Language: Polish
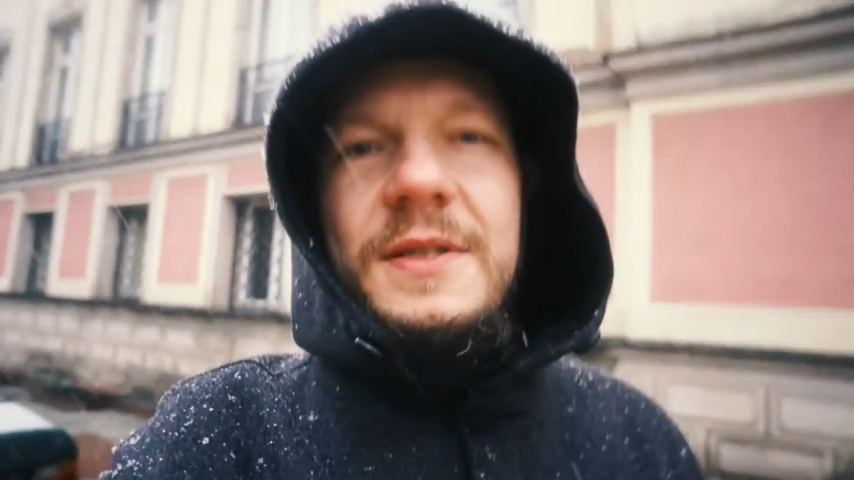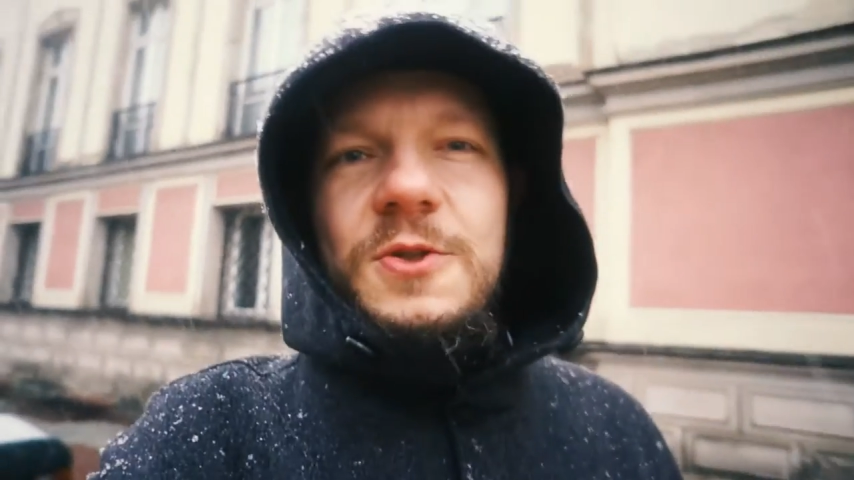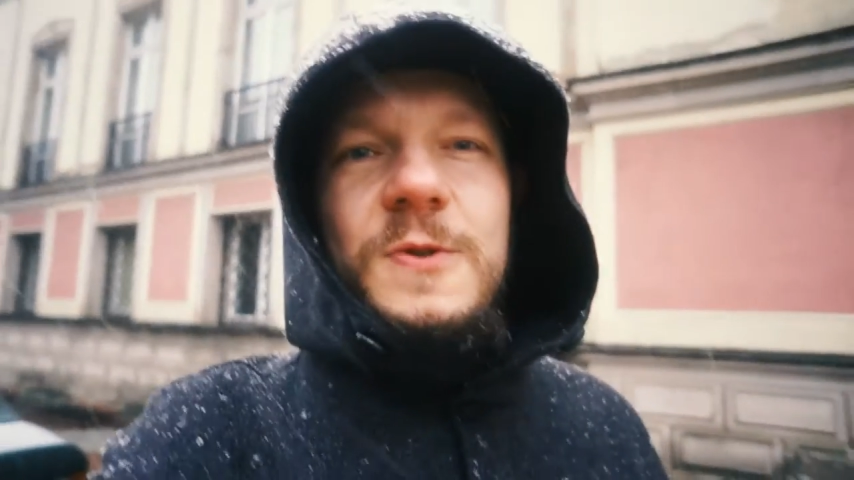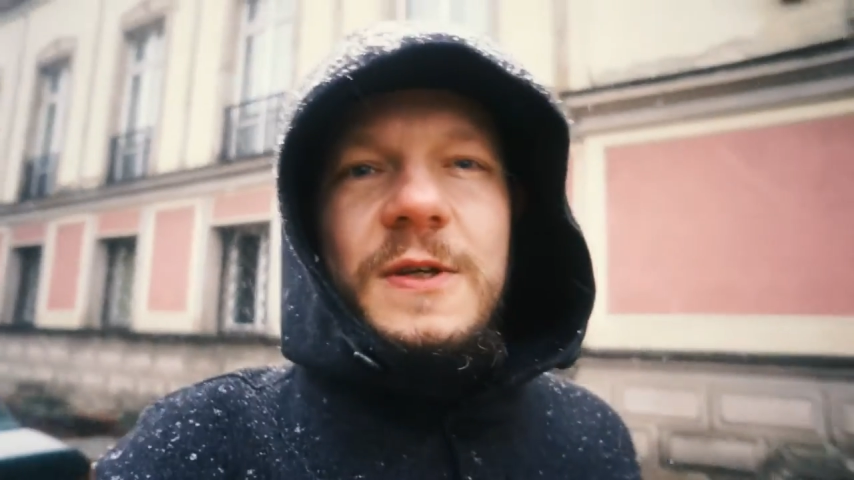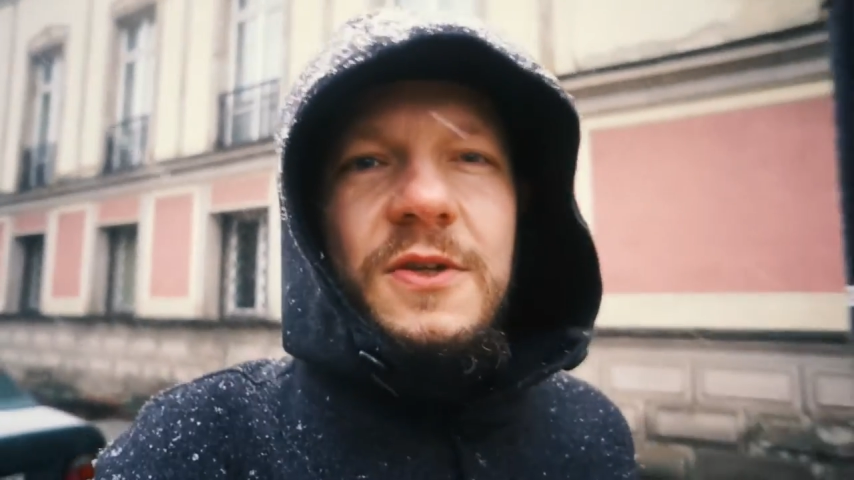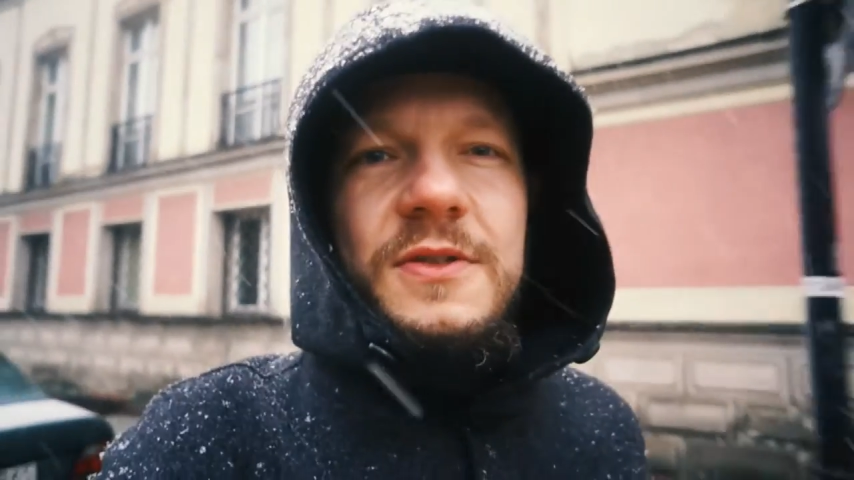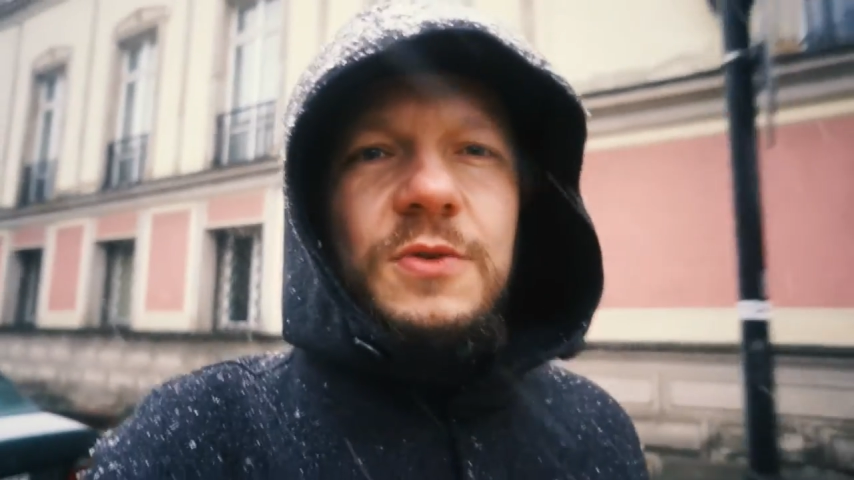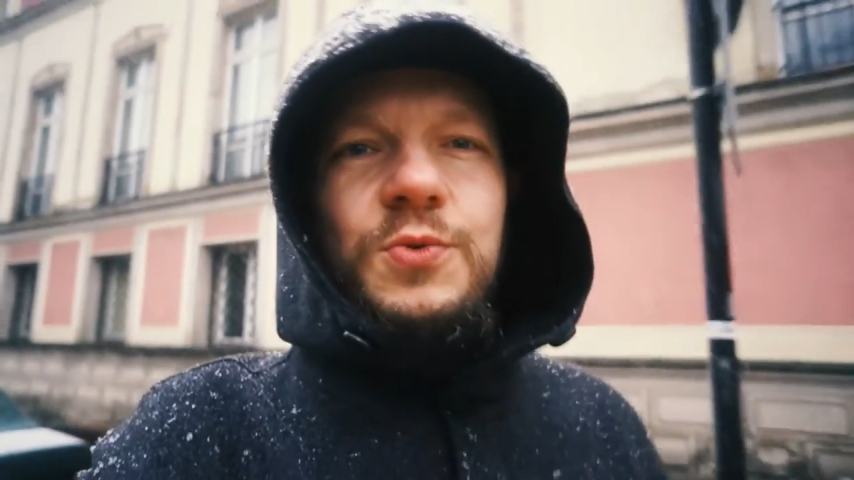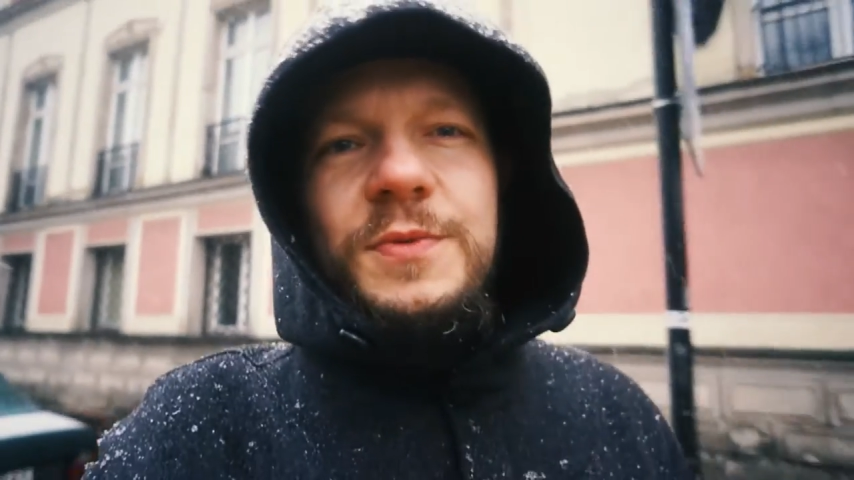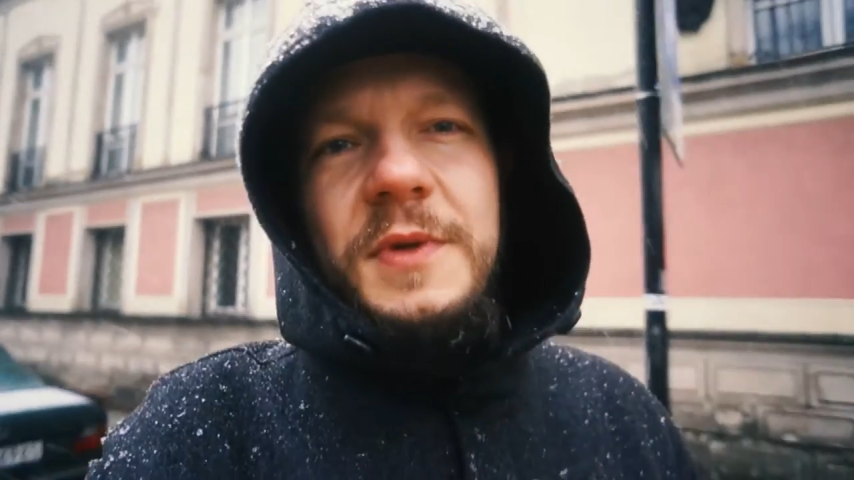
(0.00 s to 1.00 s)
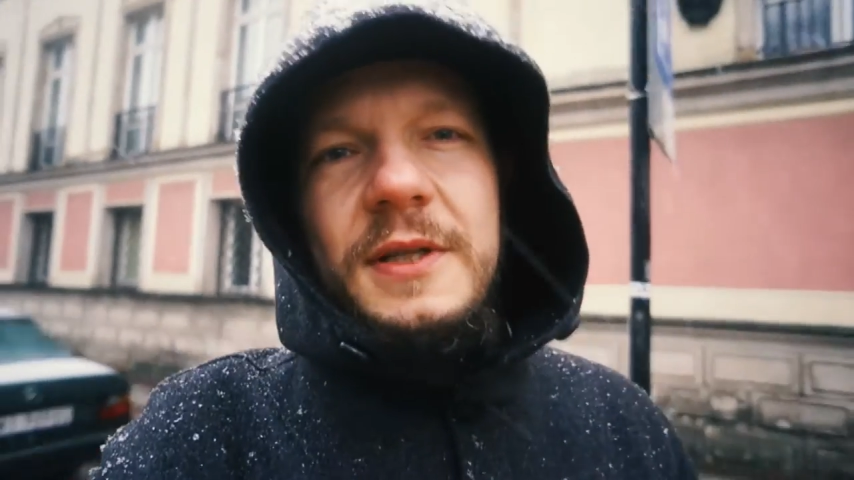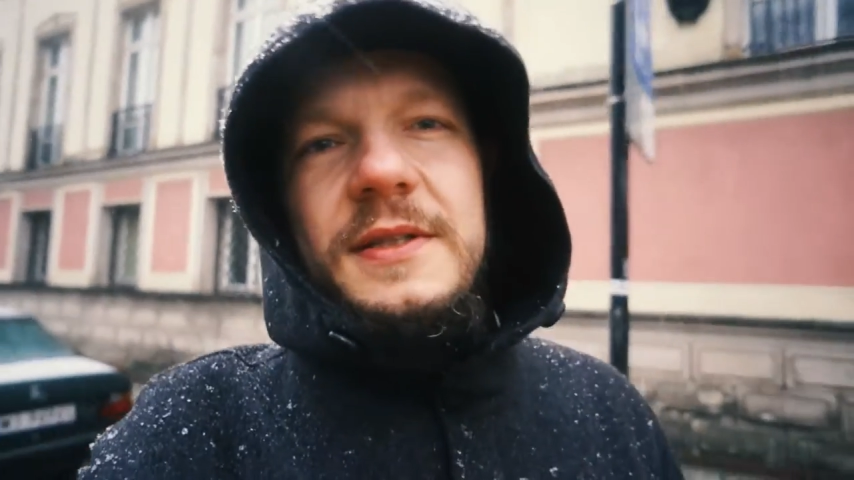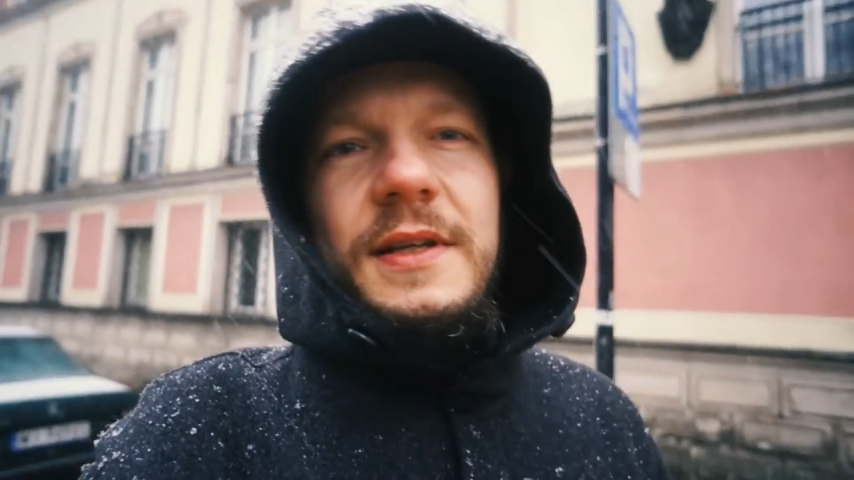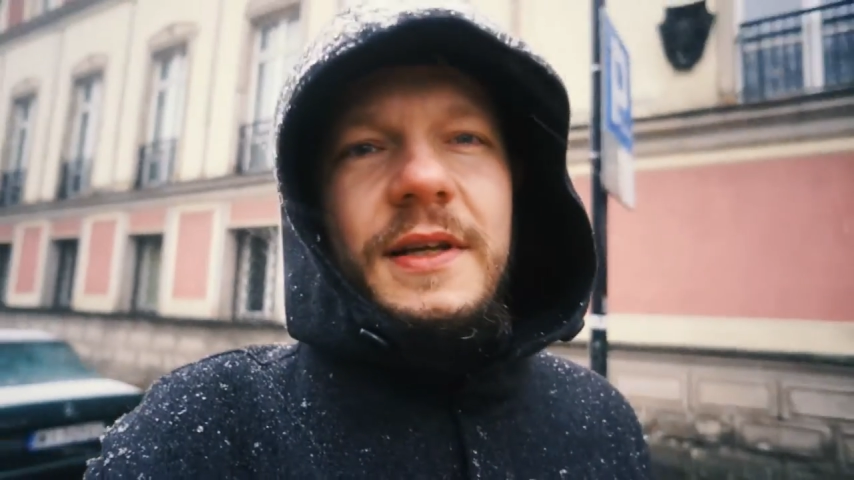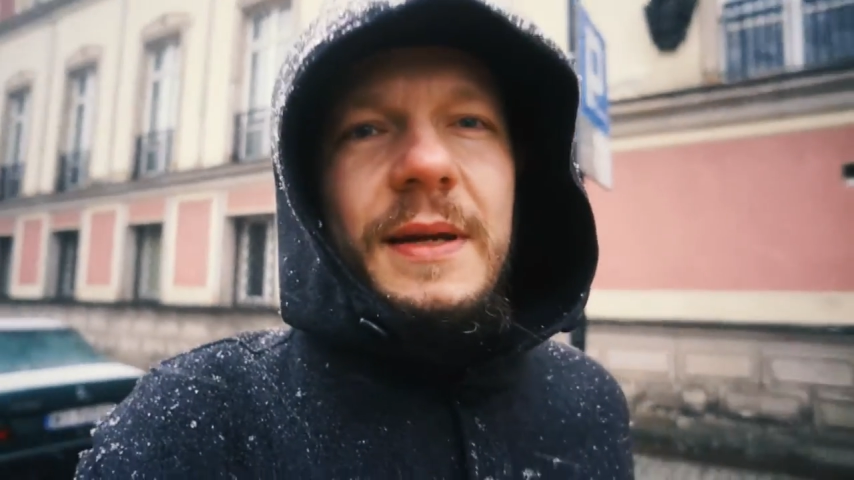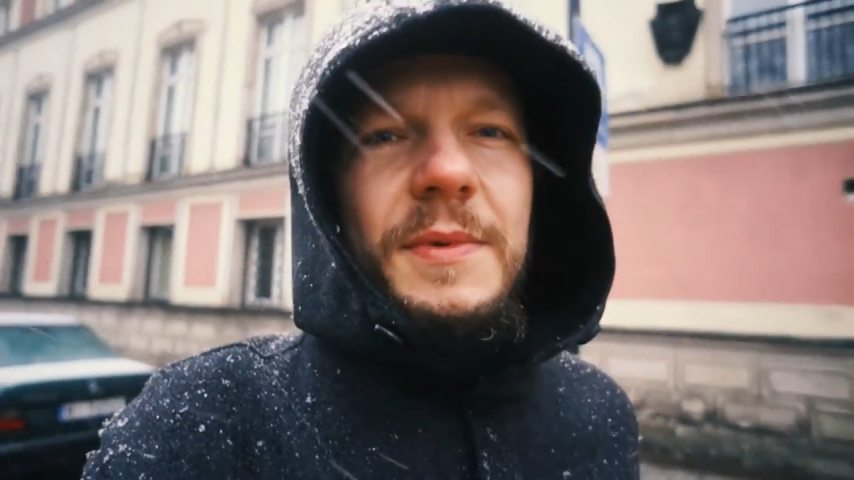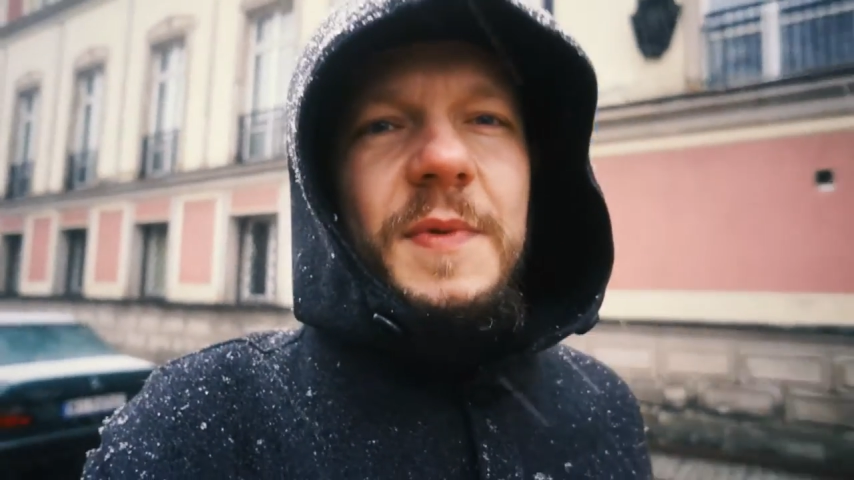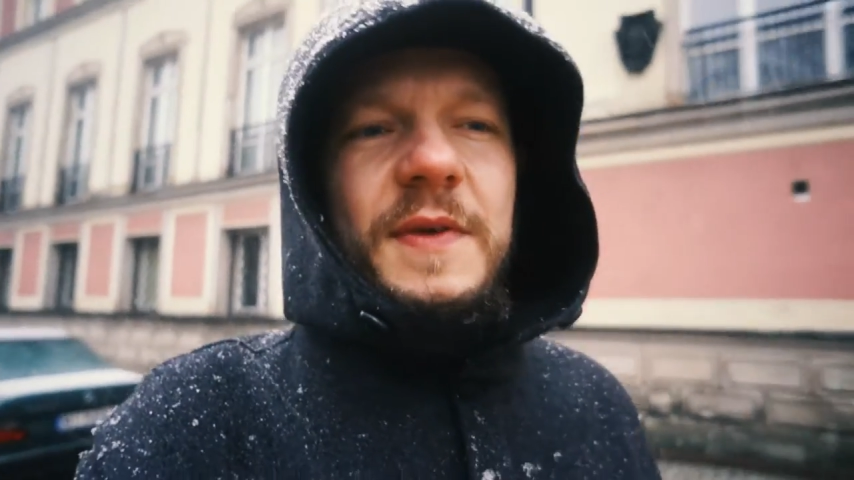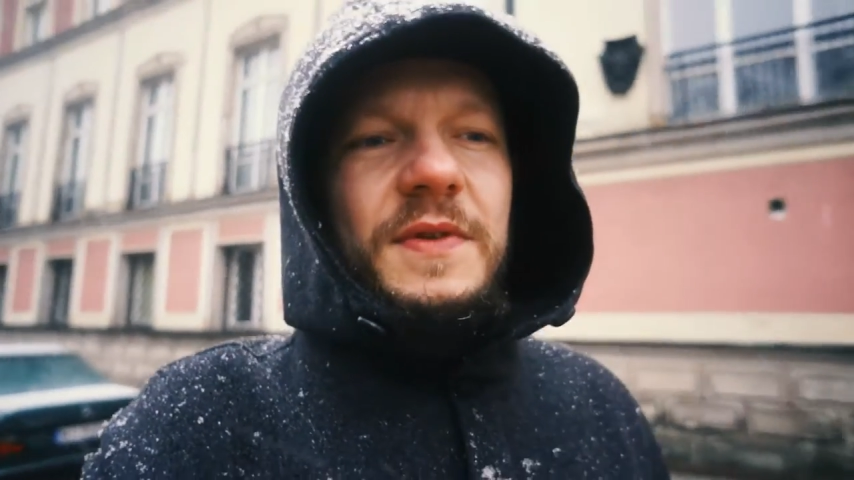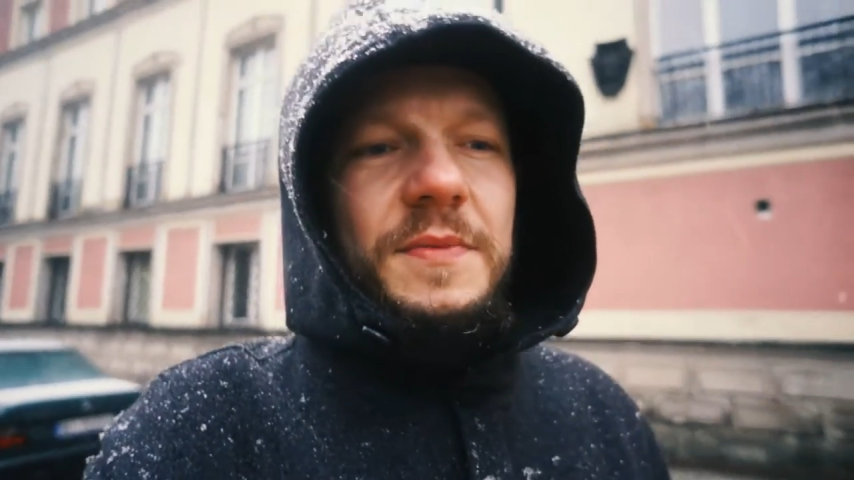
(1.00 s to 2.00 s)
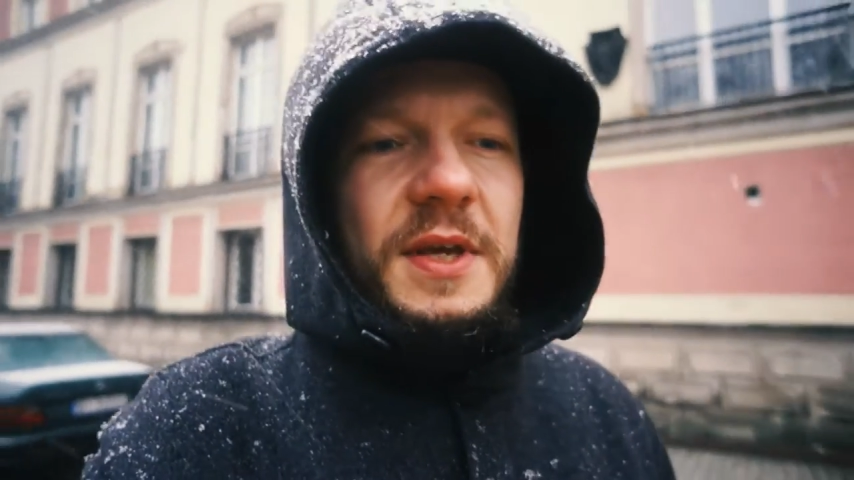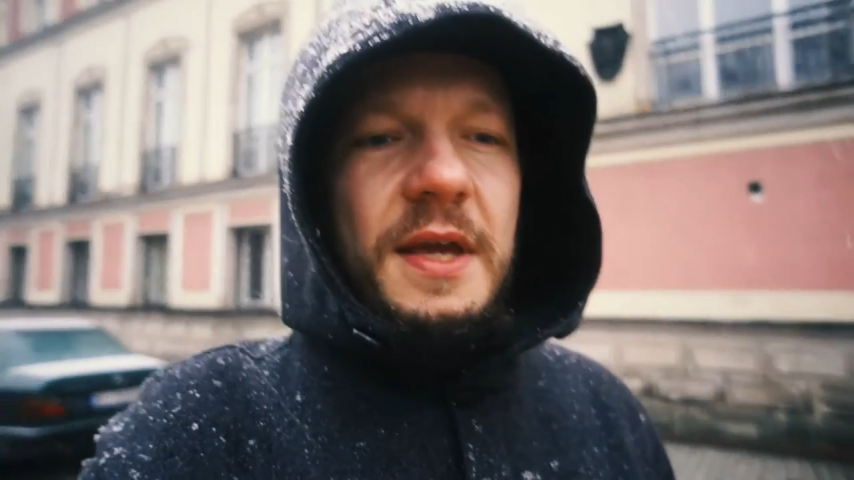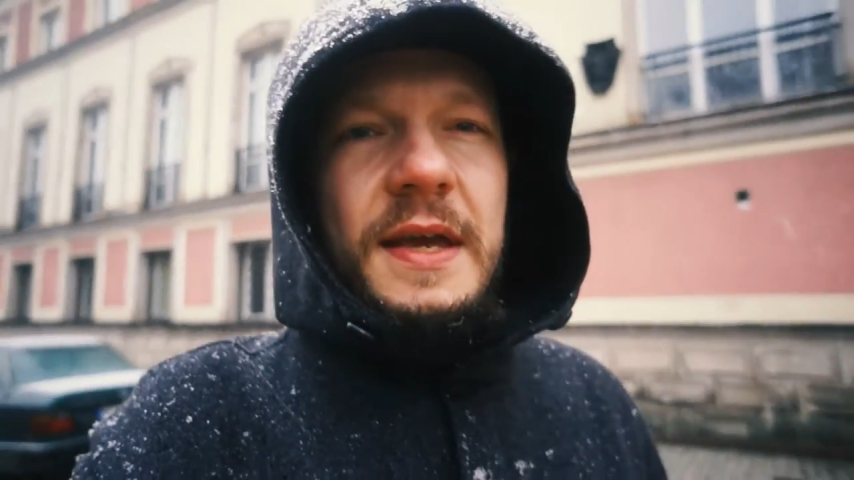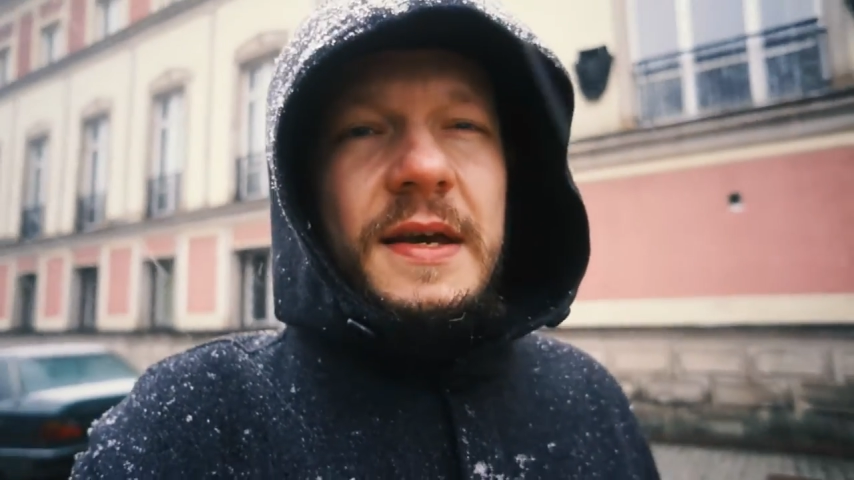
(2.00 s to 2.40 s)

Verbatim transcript: zarządzający dużymi kancelariami prawnymi